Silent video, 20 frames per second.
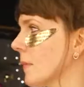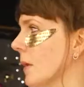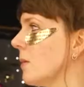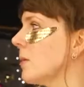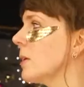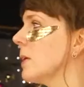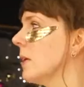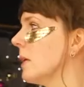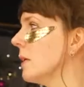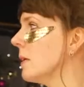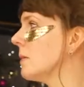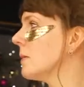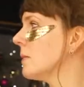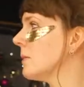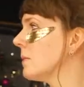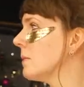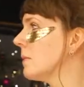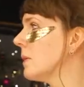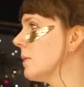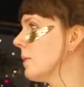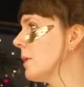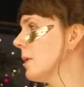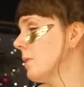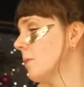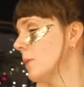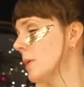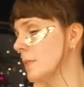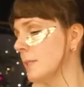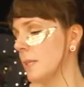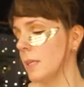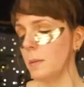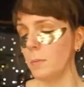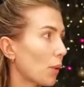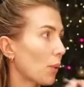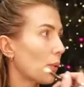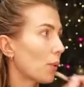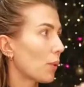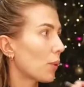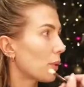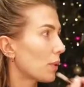Ok. Oui, oui, oui, ça dépend.
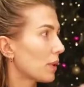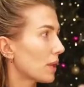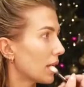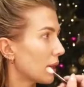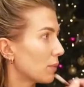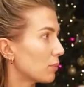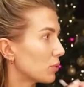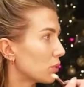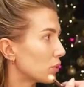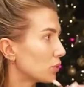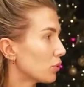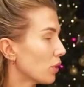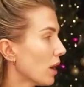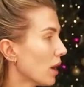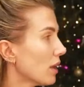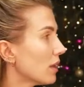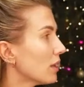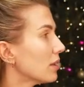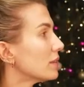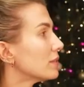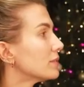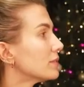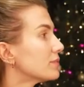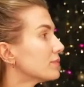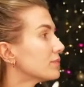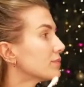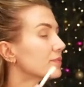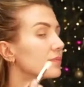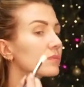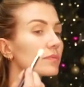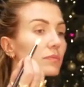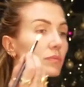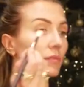Ouais, je, vois un peu. Eh